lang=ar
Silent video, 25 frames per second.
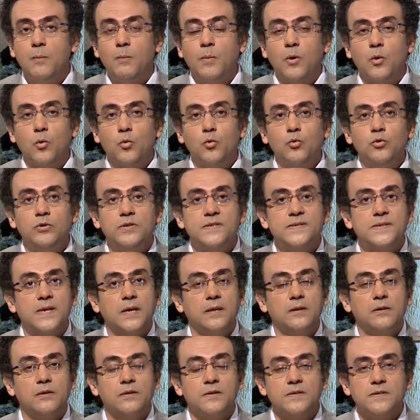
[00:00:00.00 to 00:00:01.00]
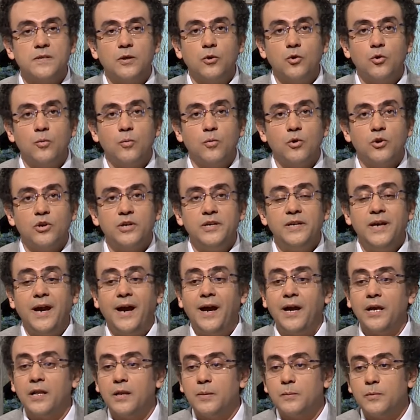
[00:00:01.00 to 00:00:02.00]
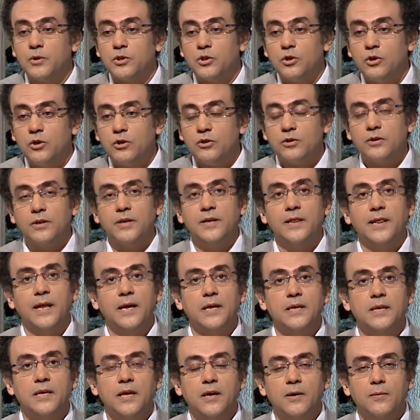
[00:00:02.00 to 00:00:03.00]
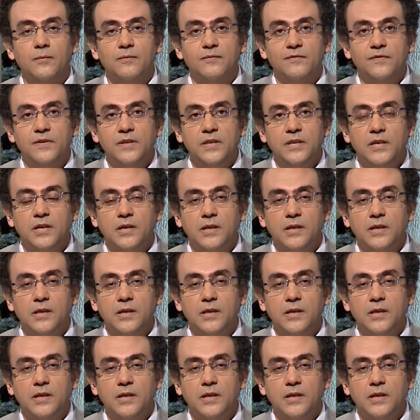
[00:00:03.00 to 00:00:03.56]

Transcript: موجود السيد رئيس الجمهورية على مدار الأيام في